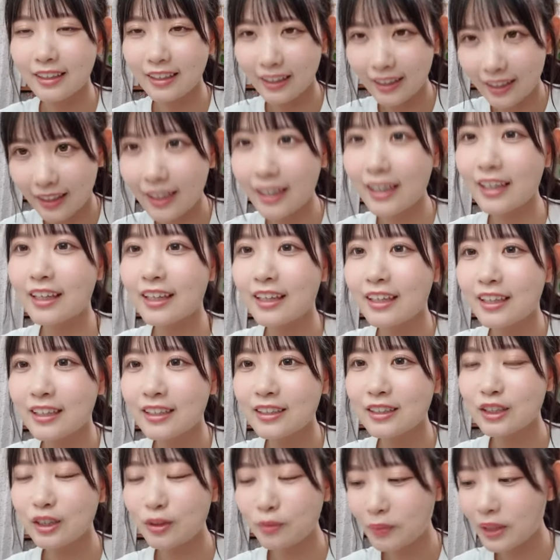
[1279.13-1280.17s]
はい
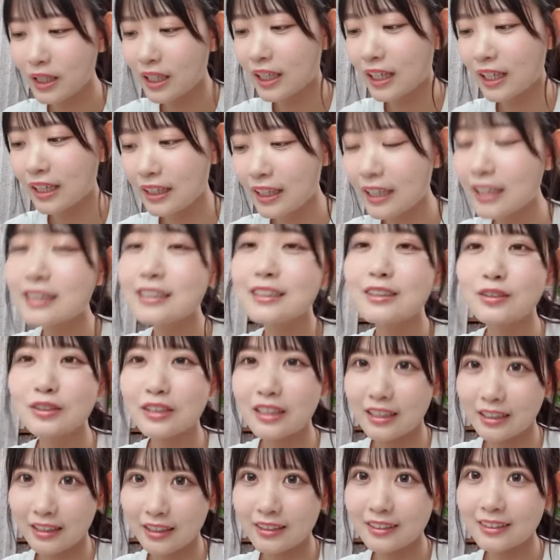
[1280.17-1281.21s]
睡眠が第一優
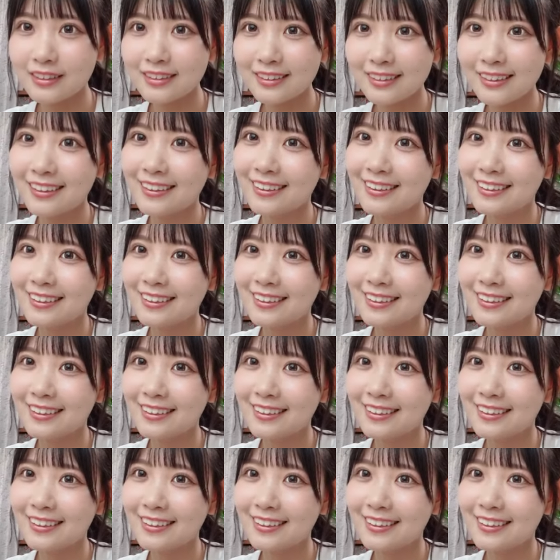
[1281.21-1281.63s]
先です